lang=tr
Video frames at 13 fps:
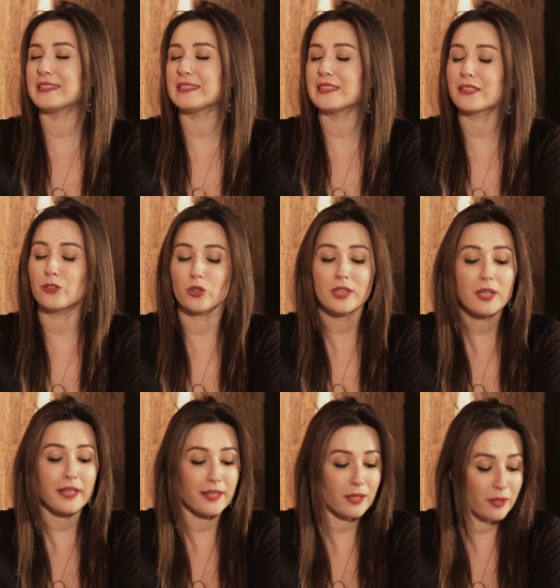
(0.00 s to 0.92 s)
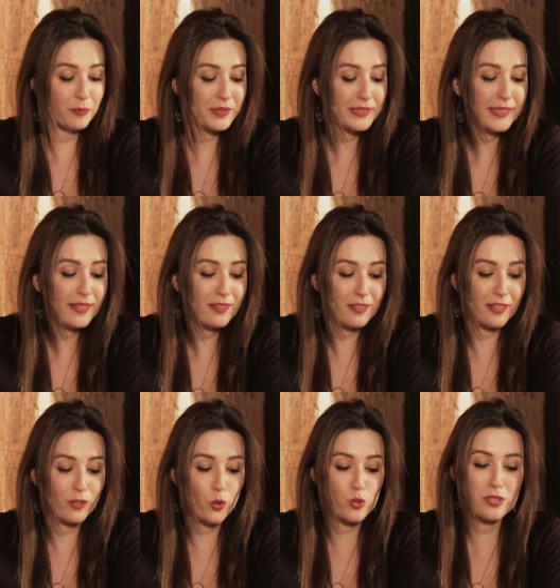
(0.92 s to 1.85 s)
Kesinlikle öyle. Ee, bir de
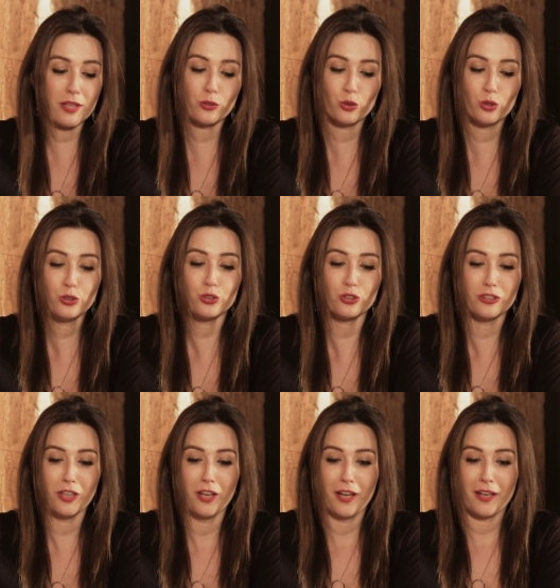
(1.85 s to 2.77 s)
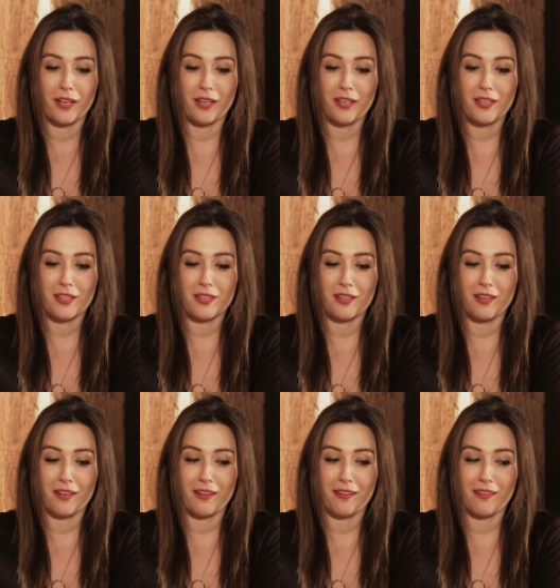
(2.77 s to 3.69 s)
e, Ozan Doğan'ın e,
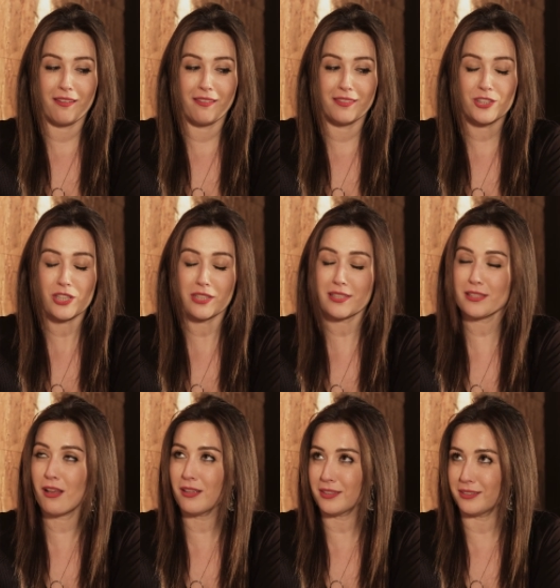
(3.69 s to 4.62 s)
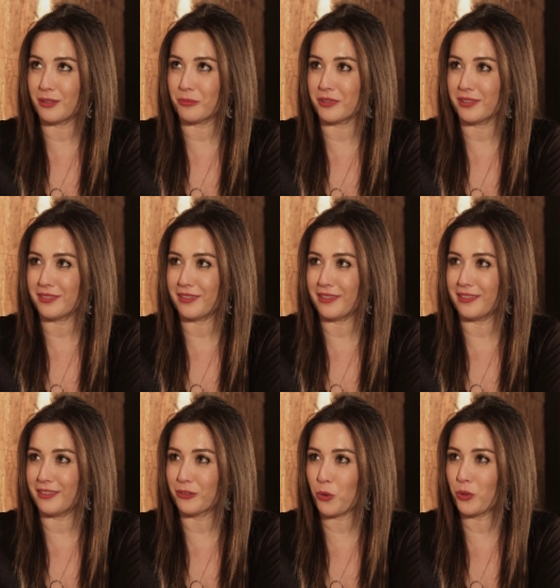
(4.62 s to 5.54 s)
çatısı altında mı
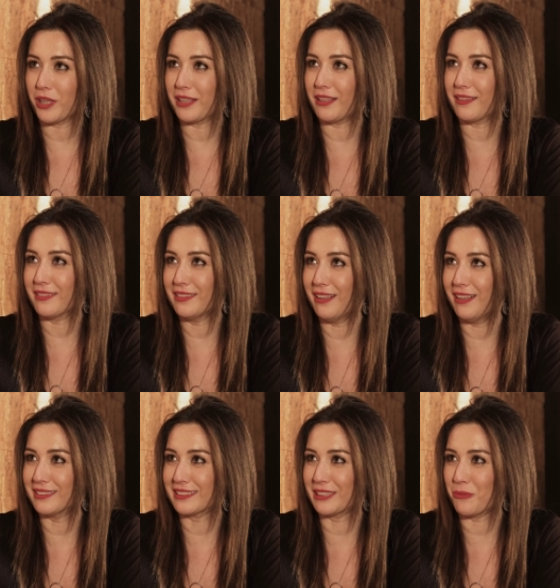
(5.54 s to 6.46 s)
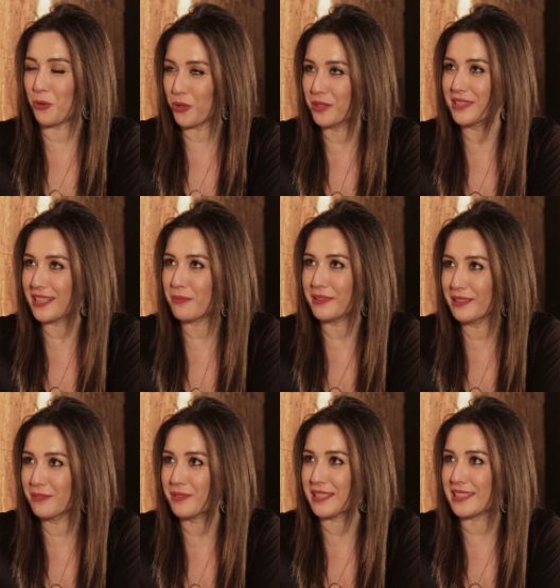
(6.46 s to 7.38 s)
denir? Kanatları altında mı? Öyle
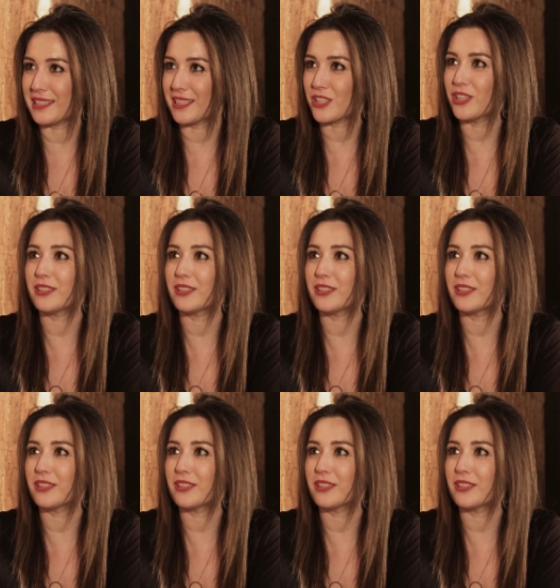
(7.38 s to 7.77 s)
diyebilir miyiz senin için?